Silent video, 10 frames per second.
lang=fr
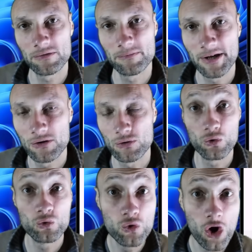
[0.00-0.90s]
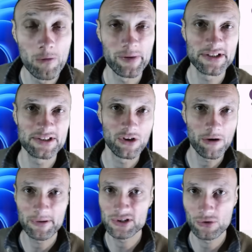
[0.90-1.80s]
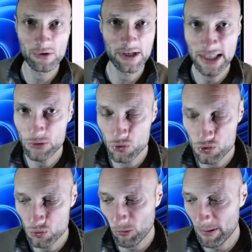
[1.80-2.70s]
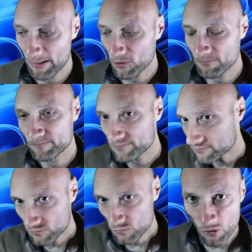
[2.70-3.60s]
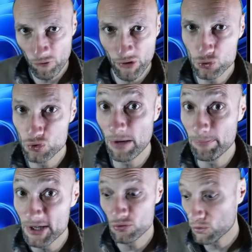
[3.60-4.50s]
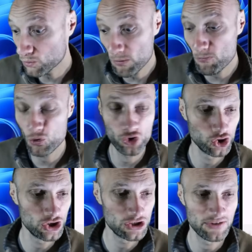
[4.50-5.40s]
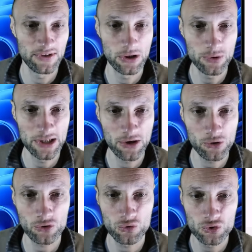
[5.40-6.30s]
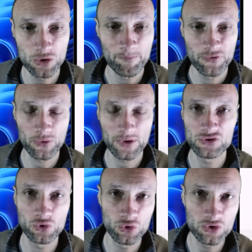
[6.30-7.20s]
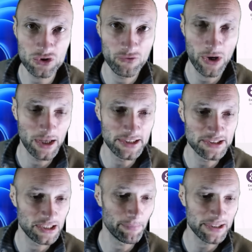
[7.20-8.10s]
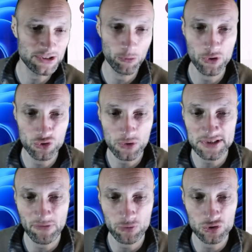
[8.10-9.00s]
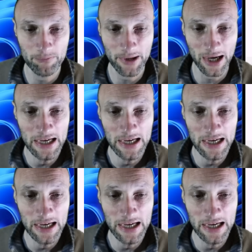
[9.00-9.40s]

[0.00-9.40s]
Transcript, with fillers: Ben, le Google Play Store parce qu'il est dessus normalement. Enfin, jusqu'à présent, au moment où j'enregistre cette vidéo, il est encore dessus. Donc Exodus, voilà, n'hésitez pas, c'est open source, ça fonctionne bien.